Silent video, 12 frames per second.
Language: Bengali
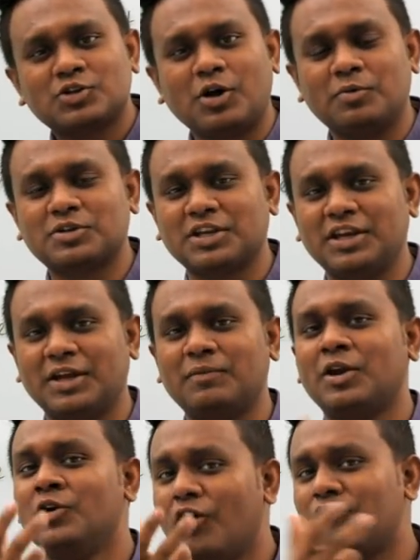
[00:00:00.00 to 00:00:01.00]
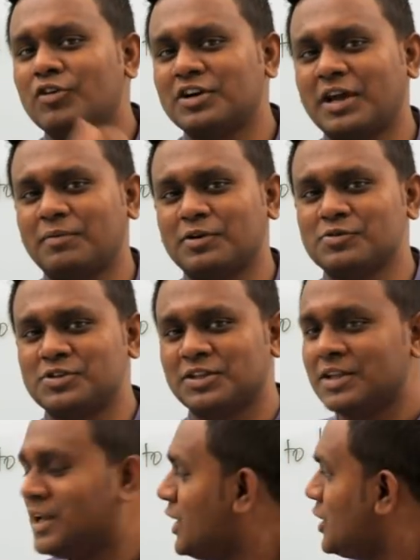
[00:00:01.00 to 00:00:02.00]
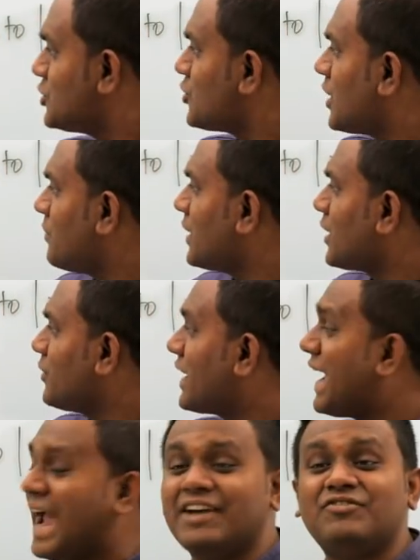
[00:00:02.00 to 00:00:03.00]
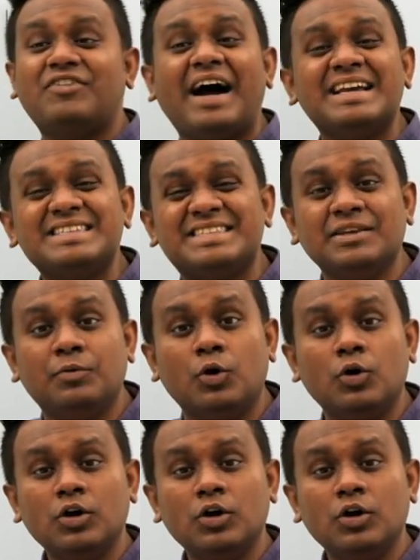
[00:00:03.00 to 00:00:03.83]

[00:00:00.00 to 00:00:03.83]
সমস্যা নেই মানে নফল টাইপের উচিত যখন আমরা কাউকে অ্যাডভাইস দিব